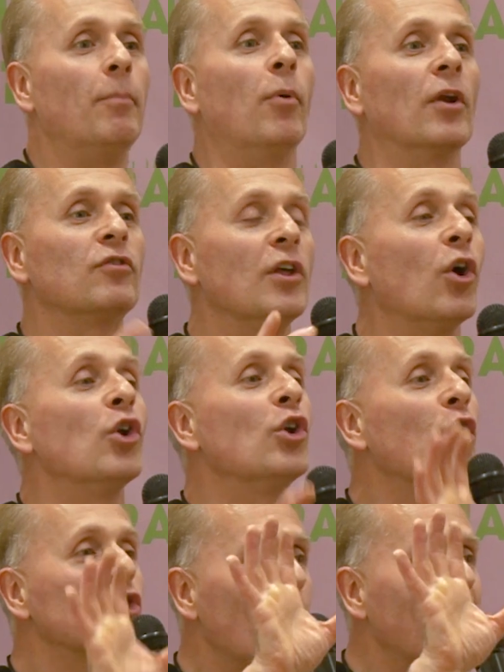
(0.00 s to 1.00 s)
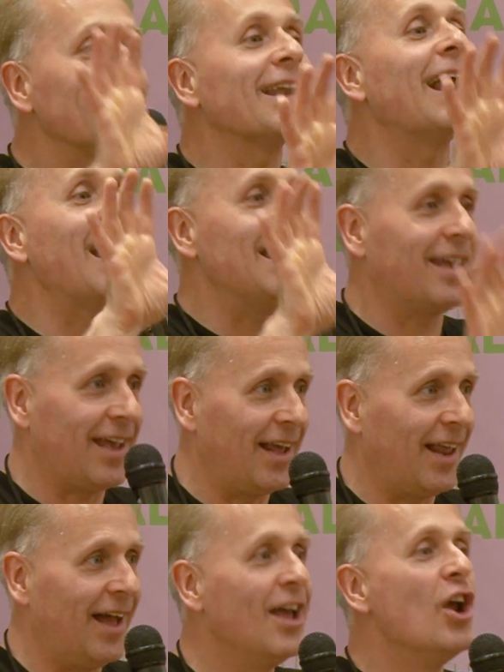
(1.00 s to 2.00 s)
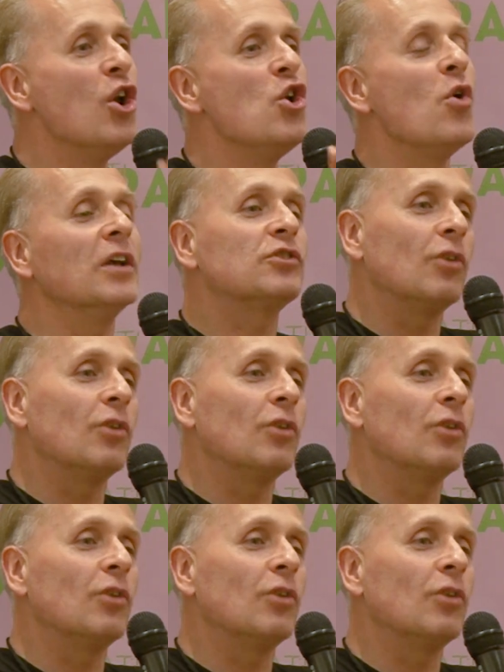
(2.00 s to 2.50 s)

por eso digo, no lo tomen tan a la ligera, no es